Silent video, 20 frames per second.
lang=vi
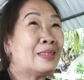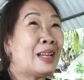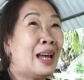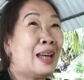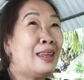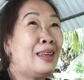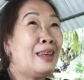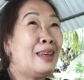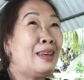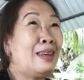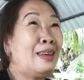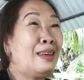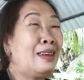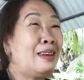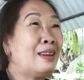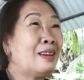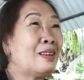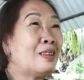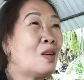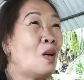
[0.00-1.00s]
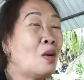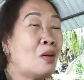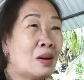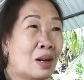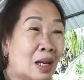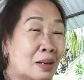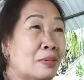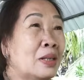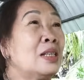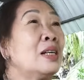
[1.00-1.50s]
tại vì cô
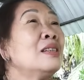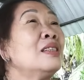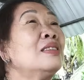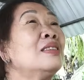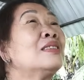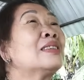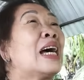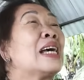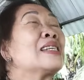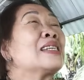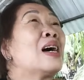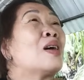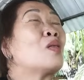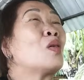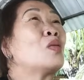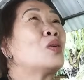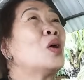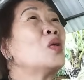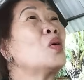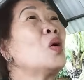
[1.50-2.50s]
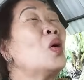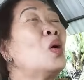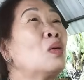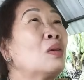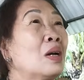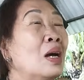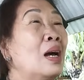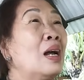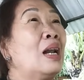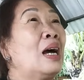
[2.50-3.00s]
nói tại sao cô nói cô
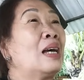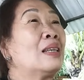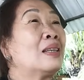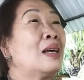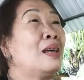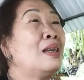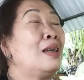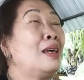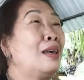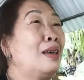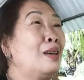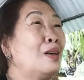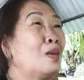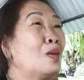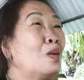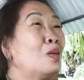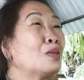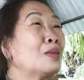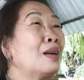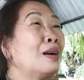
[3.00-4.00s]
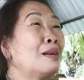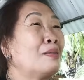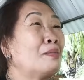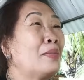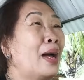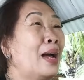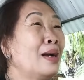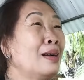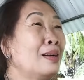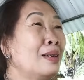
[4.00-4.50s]
ok là tại vì cô từng
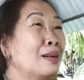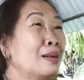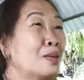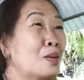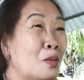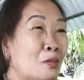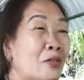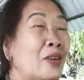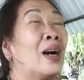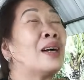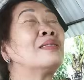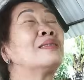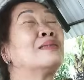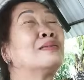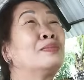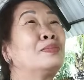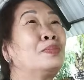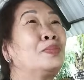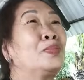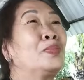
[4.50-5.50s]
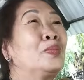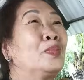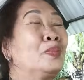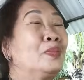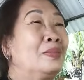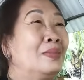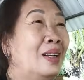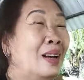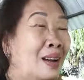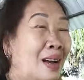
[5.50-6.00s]
bán công phần à,
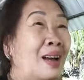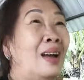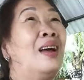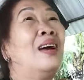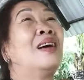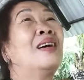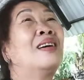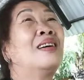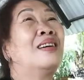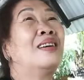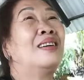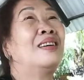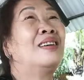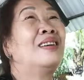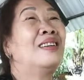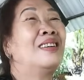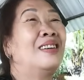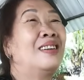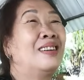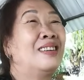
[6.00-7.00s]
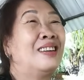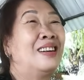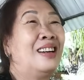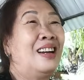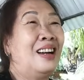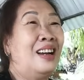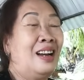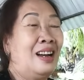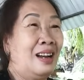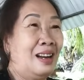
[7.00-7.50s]
à ha ý là cô nói là
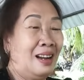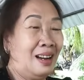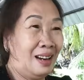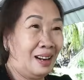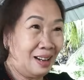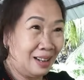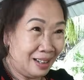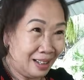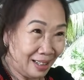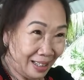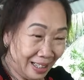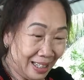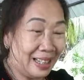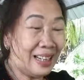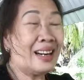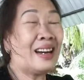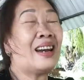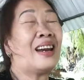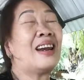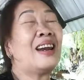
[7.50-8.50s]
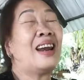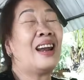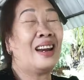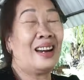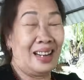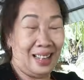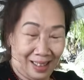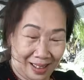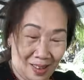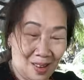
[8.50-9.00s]
cô nấu đồ ăn rất là ngon
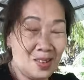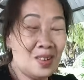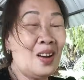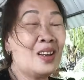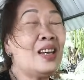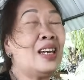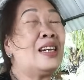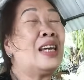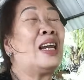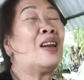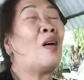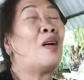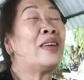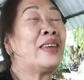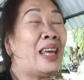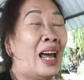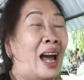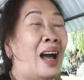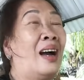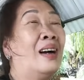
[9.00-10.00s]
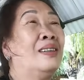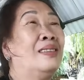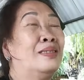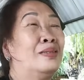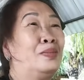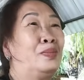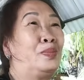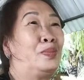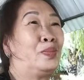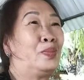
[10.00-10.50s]
nói gì này nội chợ
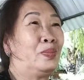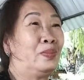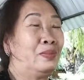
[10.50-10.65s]
à,